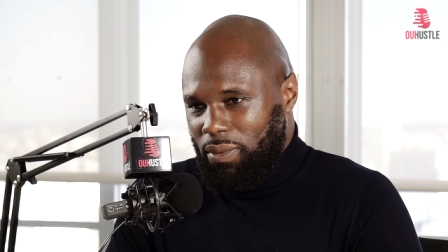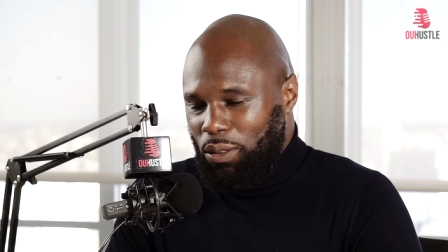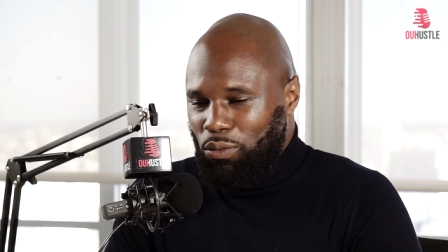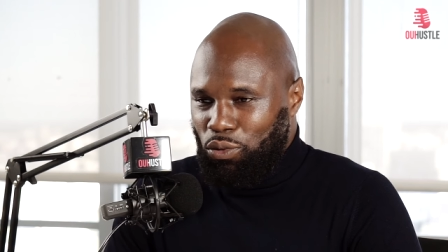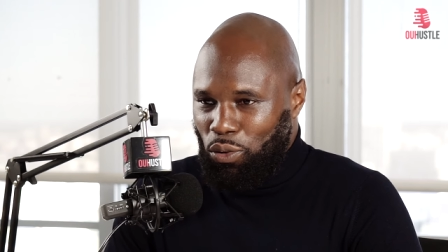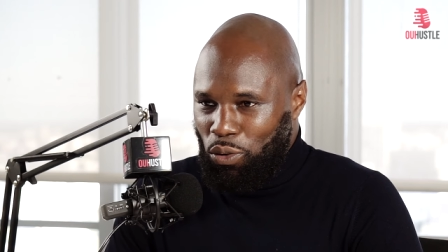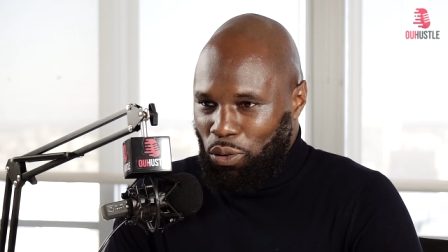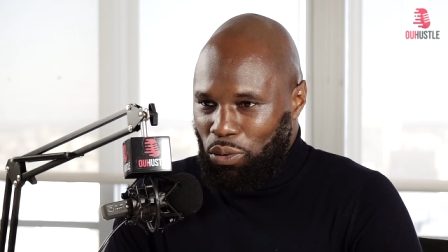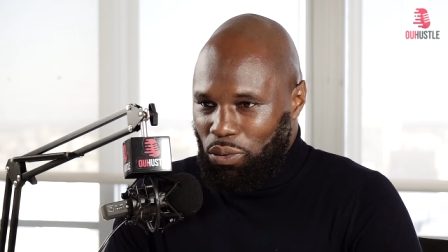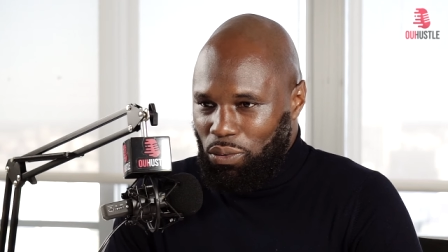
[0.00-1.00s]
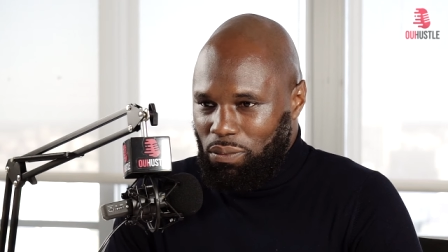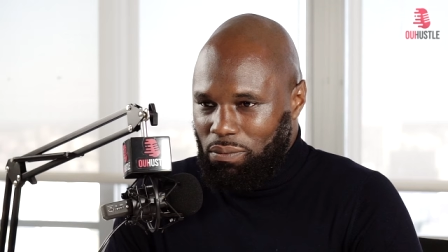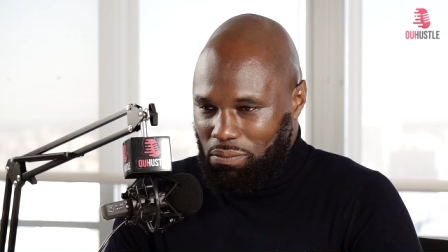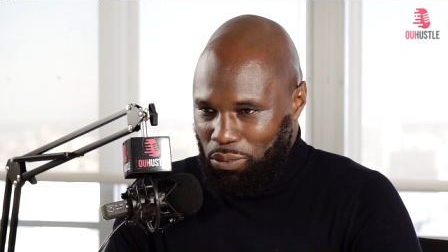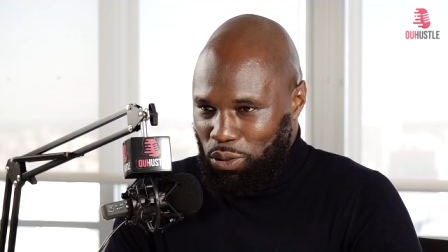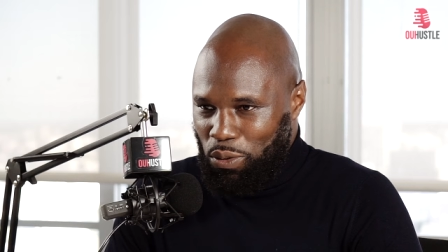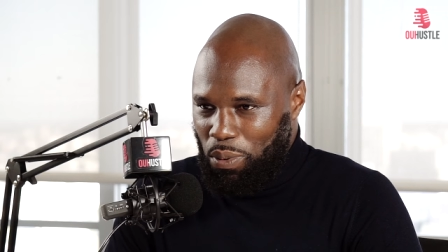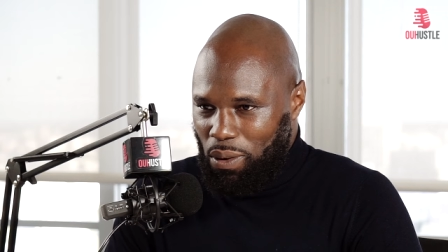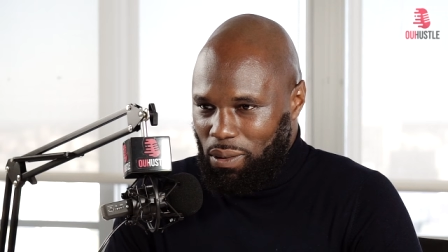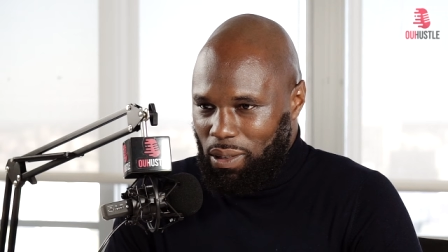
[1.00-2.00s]
tu es toujours heureux, tu
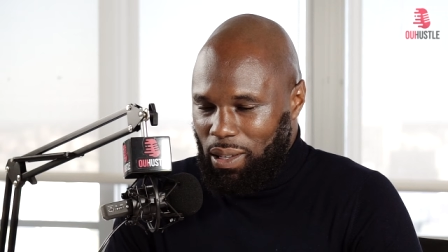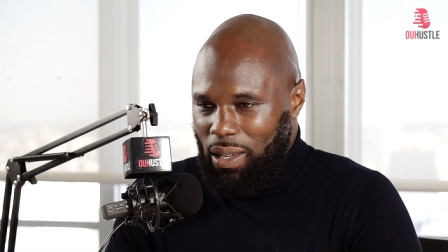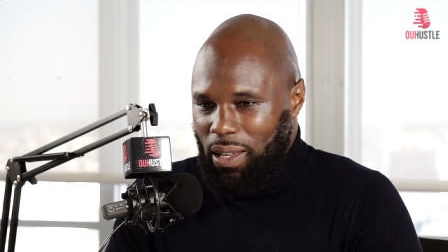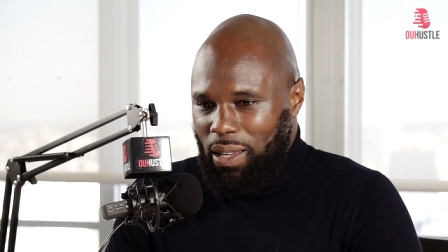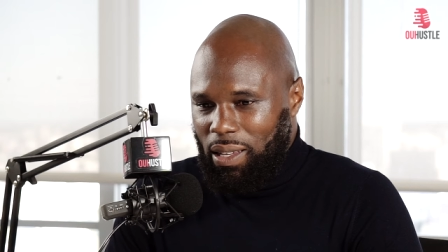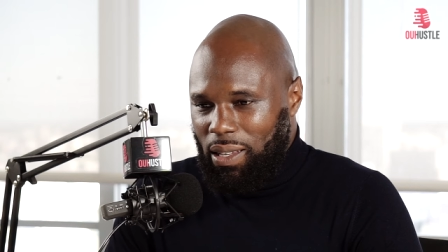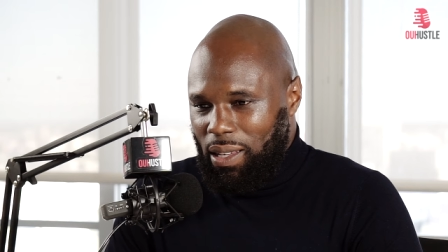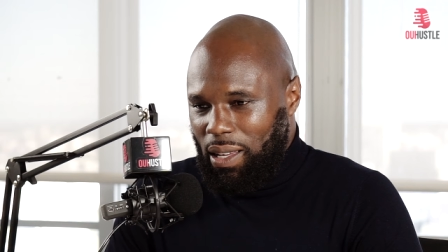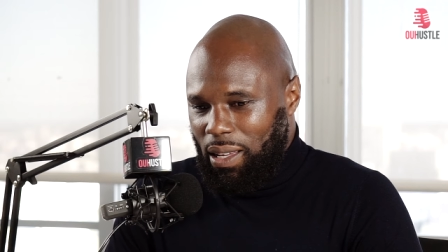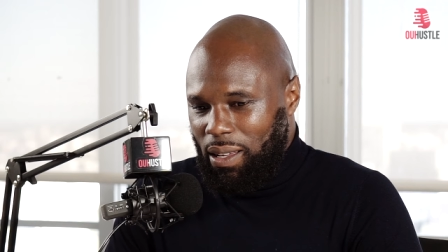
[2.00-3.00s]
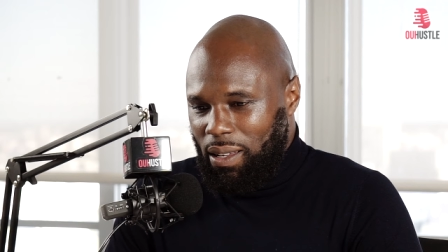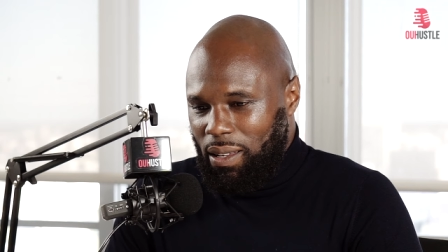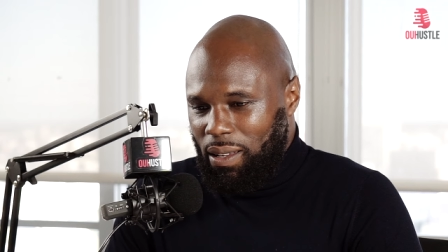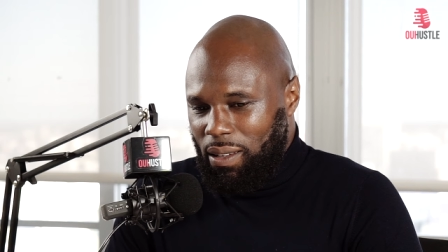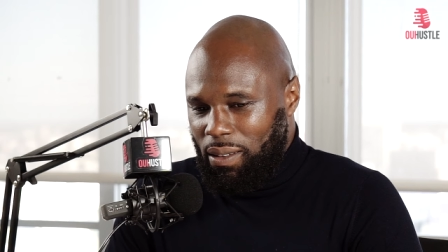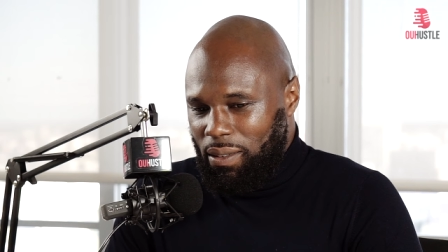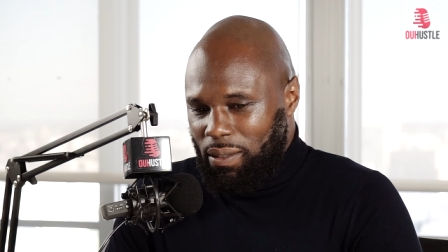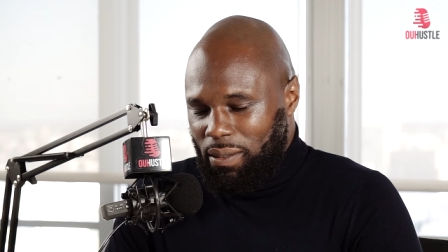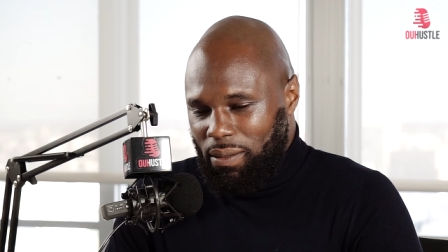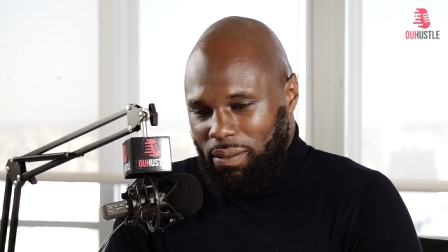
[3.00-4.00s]
comprends. Mhm. Et euh,
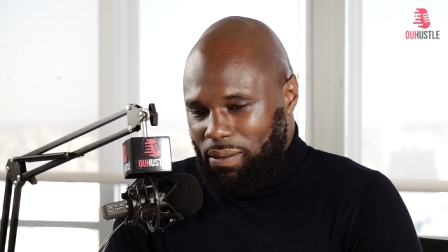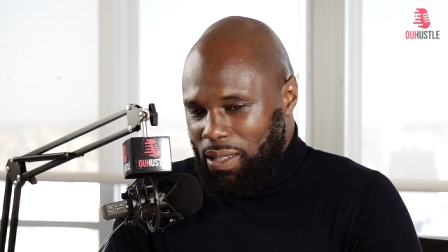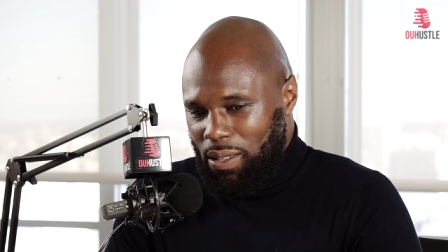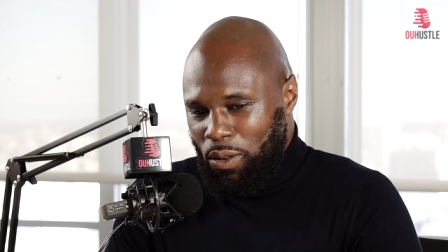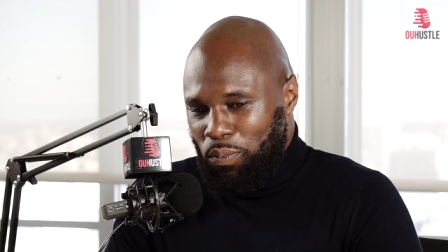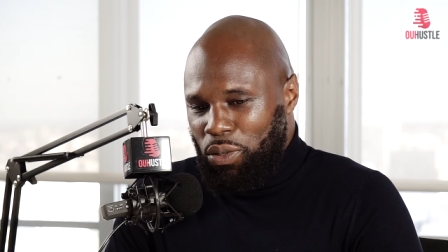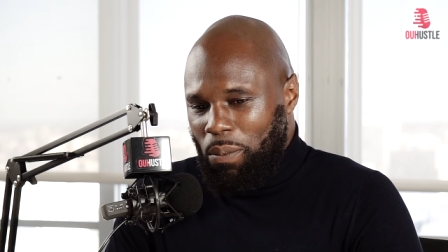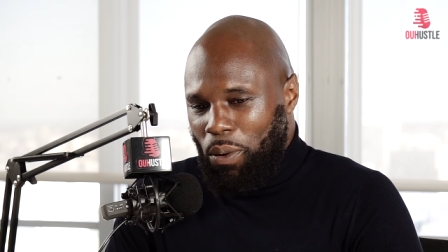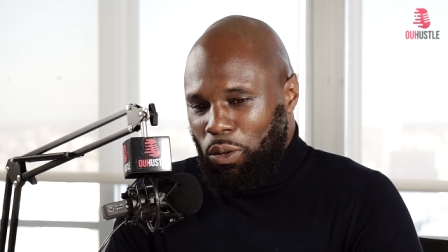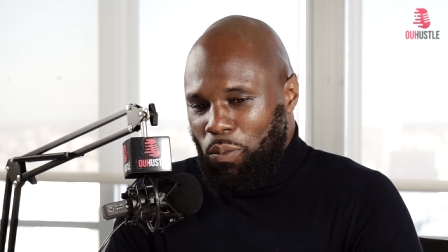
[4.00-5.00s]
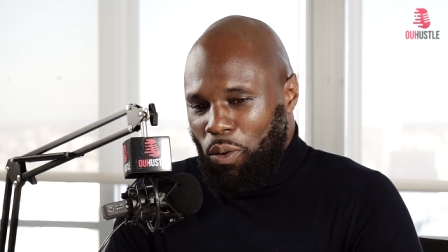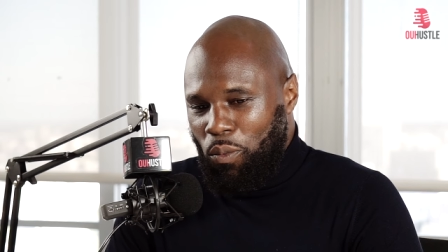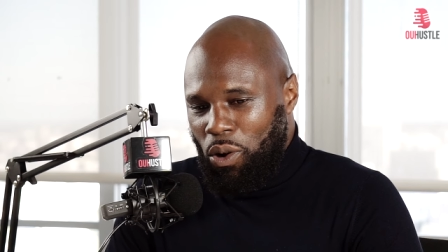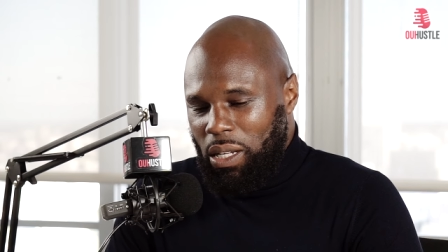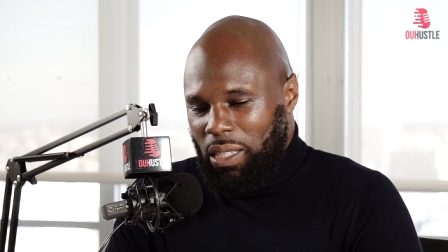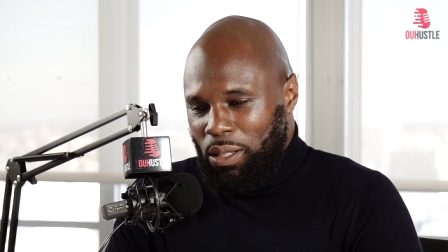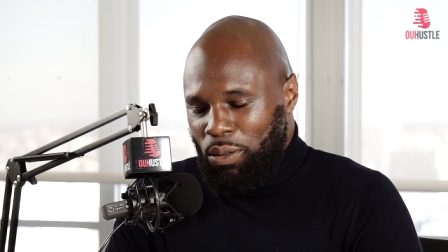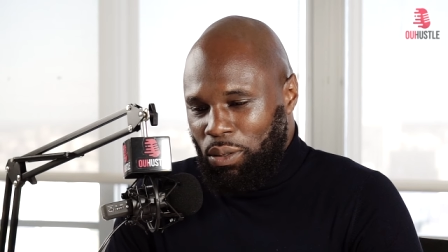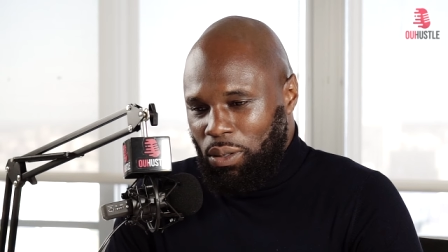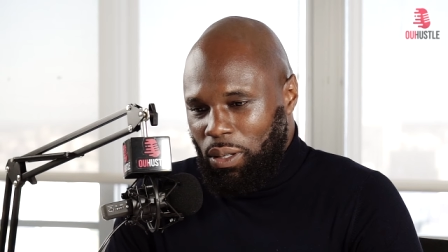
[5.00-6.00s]
le plus important pour moi était
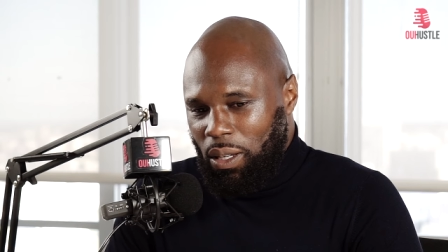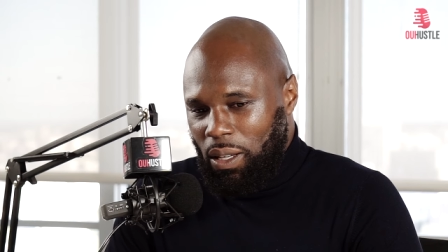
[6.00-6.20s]
de